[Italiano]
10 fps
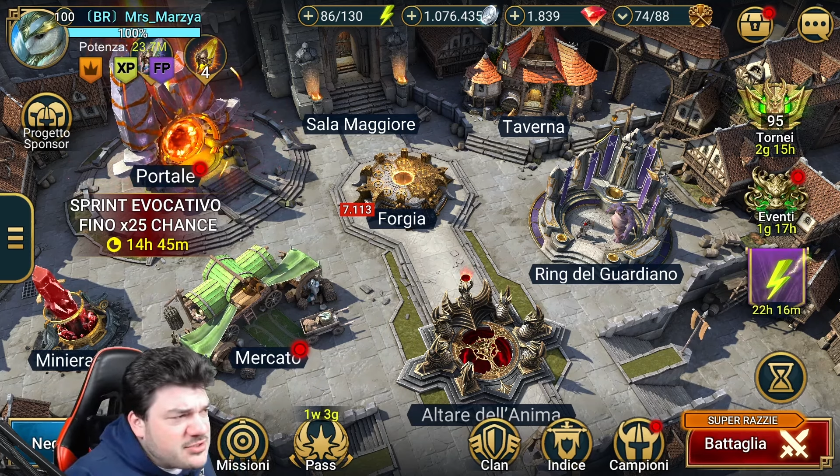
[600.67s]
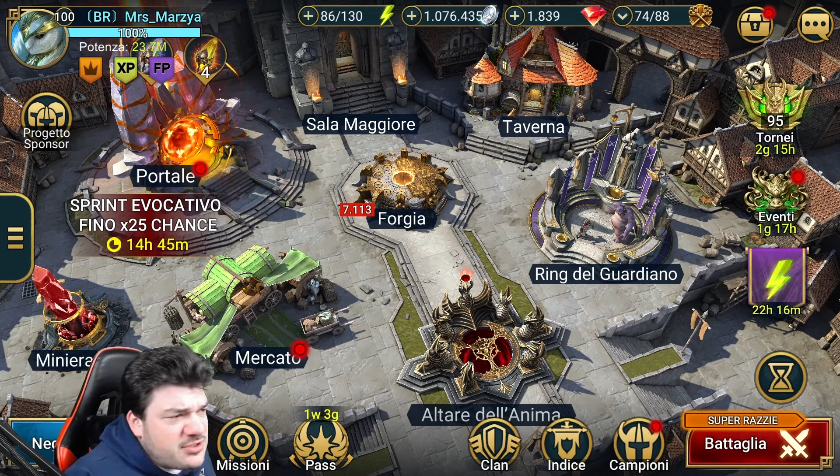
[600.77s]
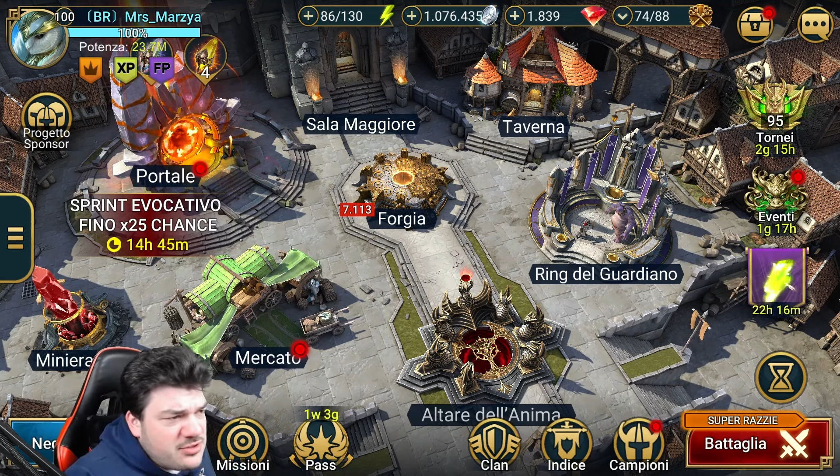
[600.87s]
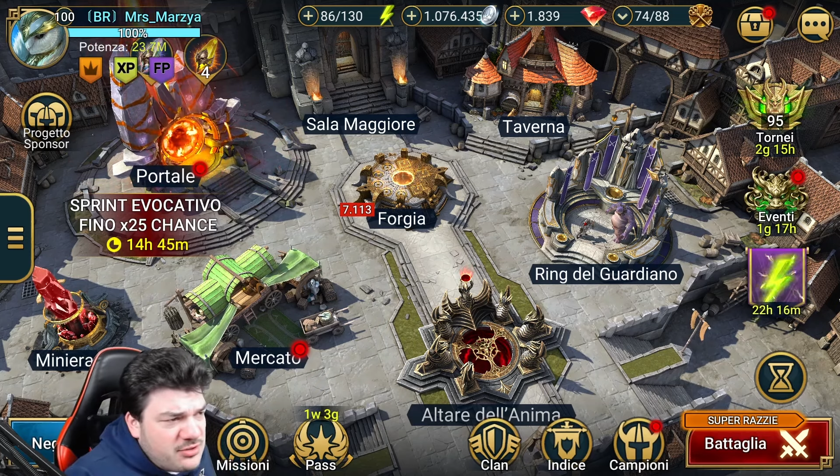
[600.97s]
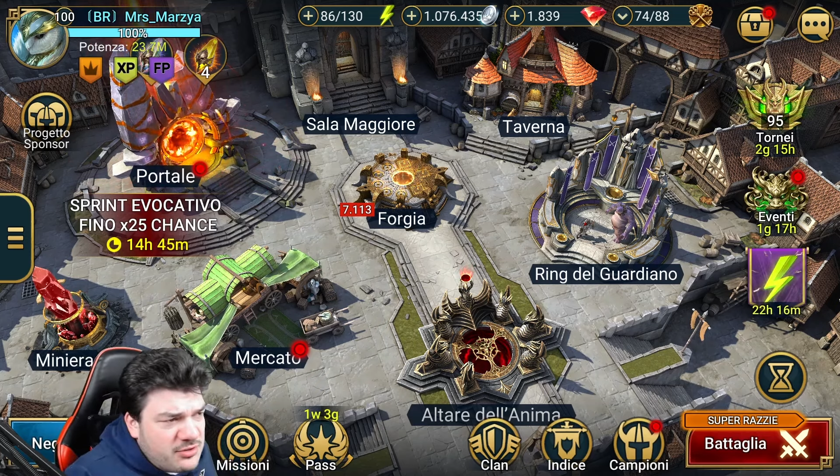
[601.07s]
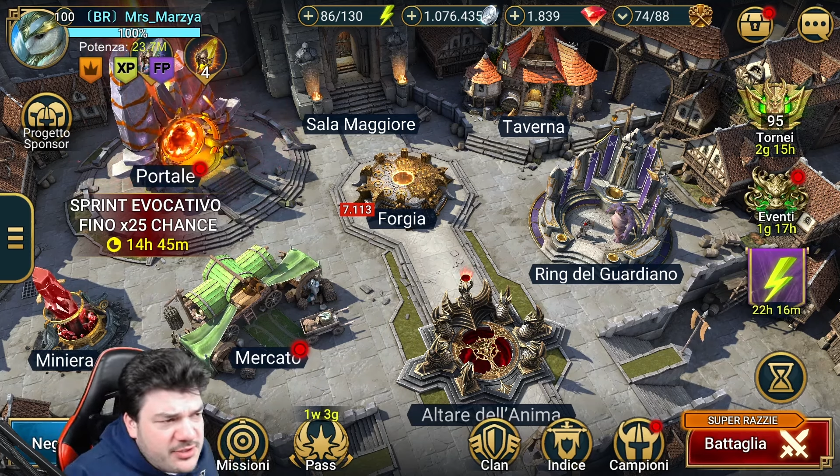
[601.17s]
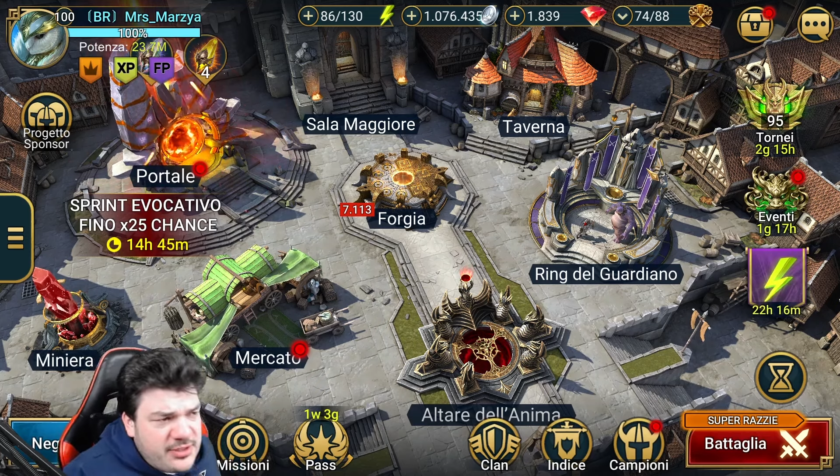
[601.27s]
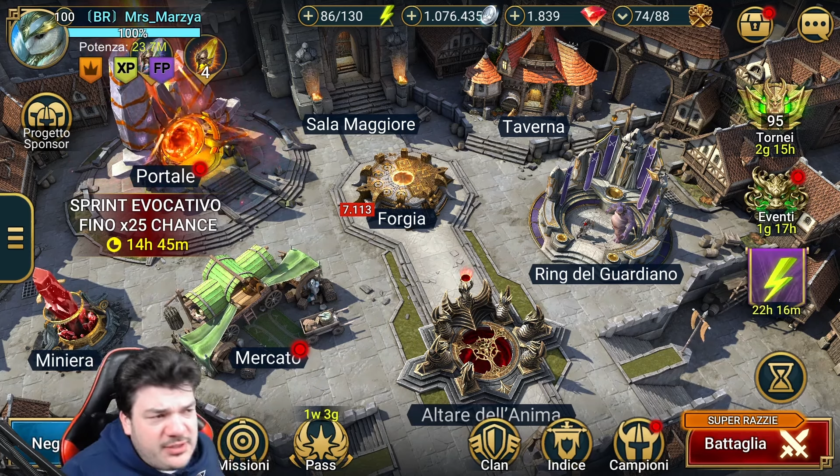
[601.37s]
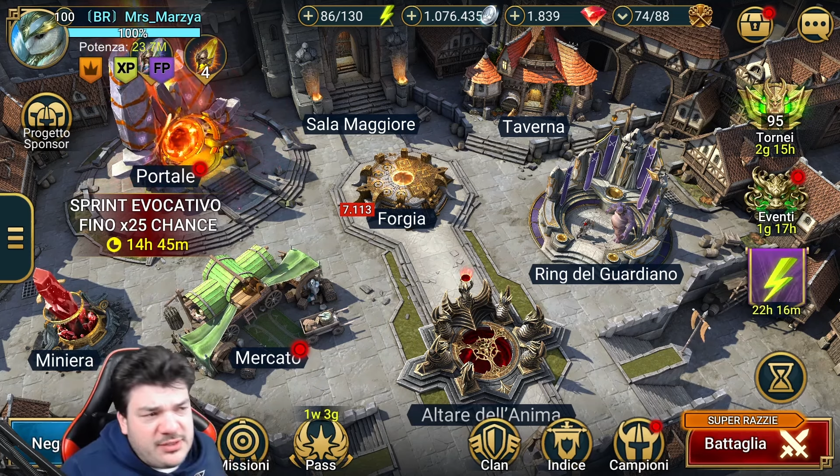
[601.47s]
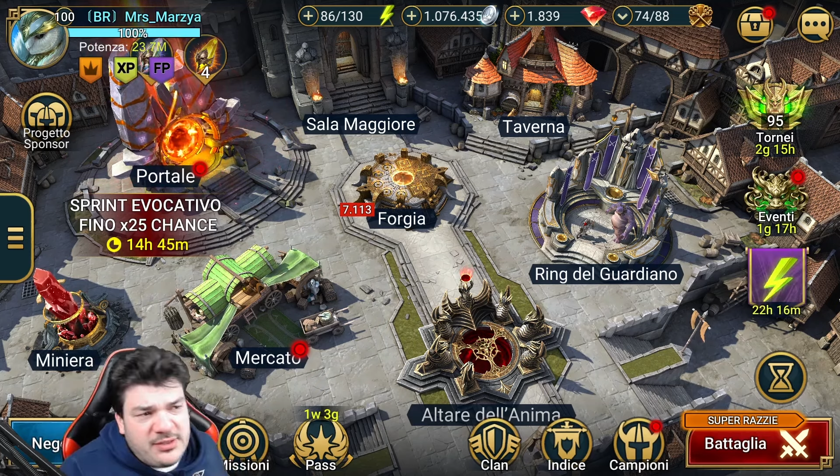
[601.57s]

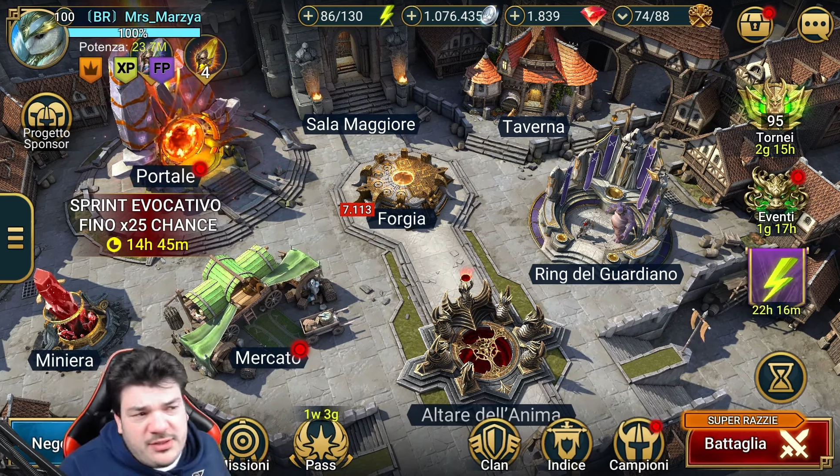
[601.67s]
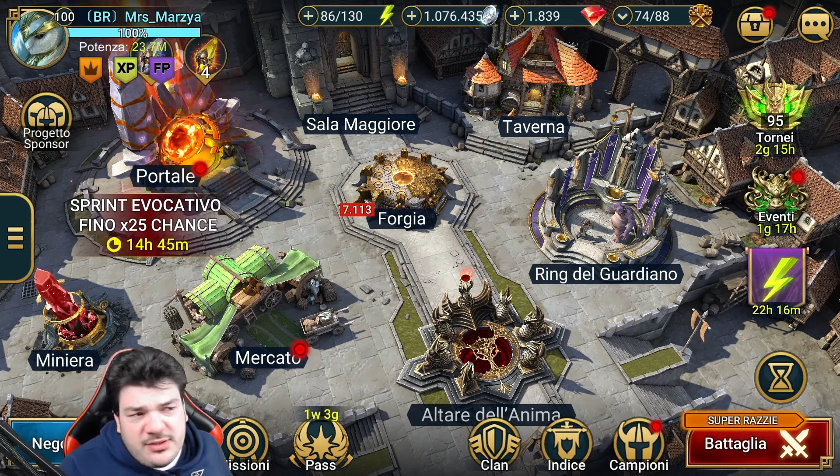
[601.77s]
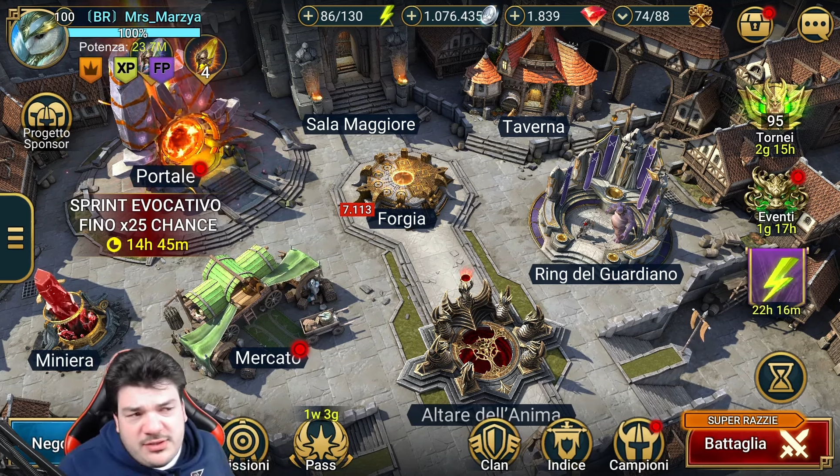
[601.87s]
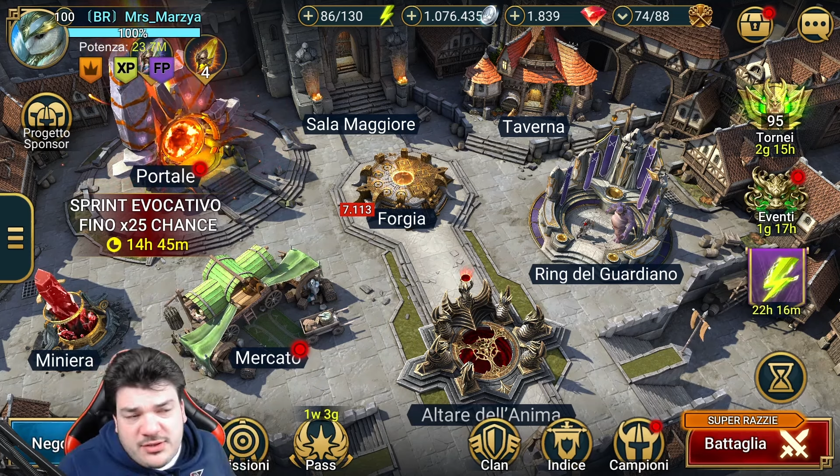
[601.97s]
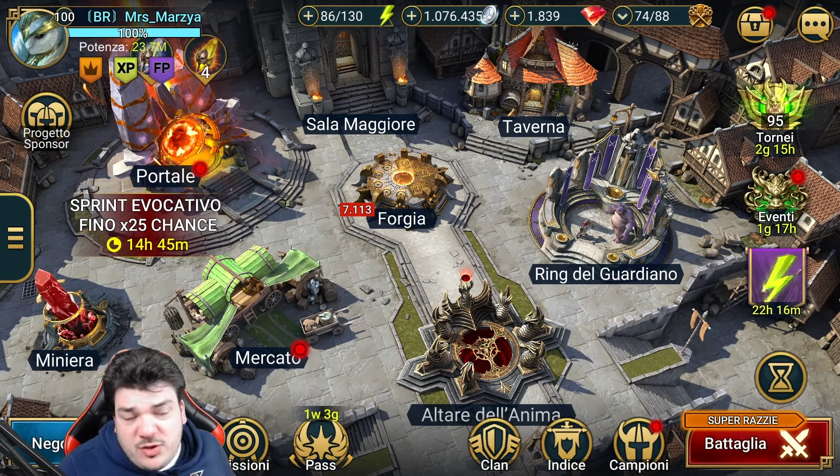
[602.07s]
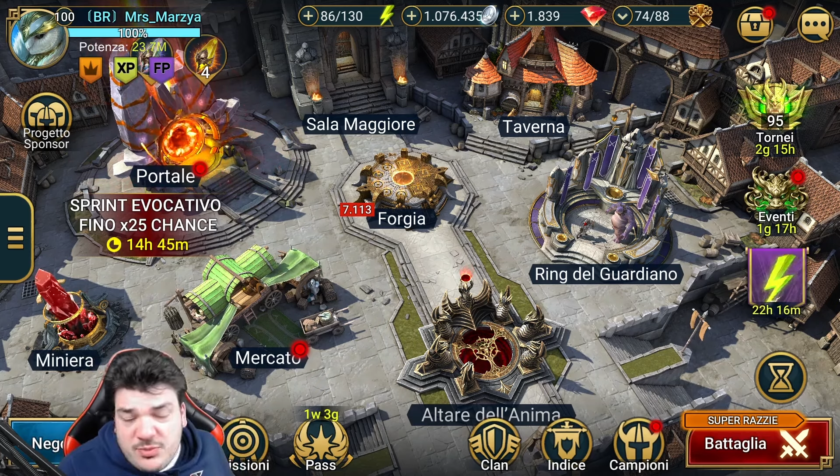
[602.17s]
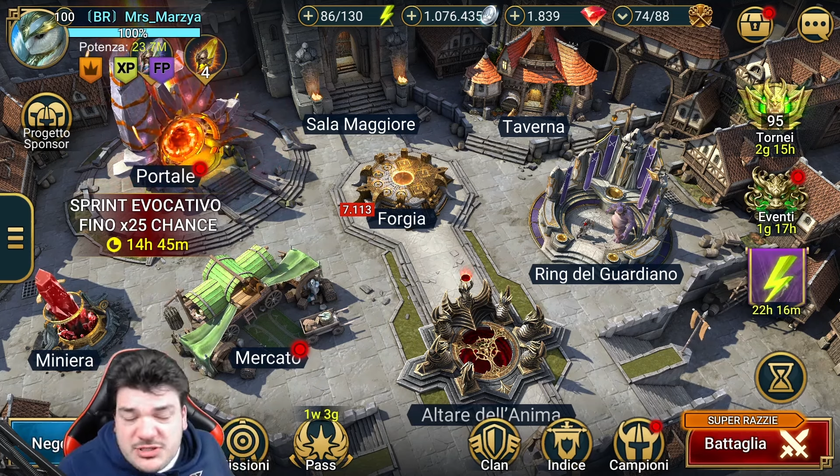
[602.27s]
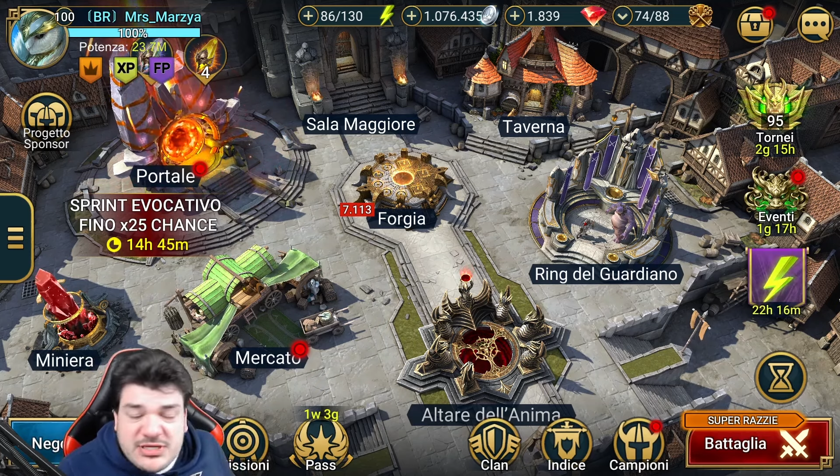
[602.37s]
signori... Come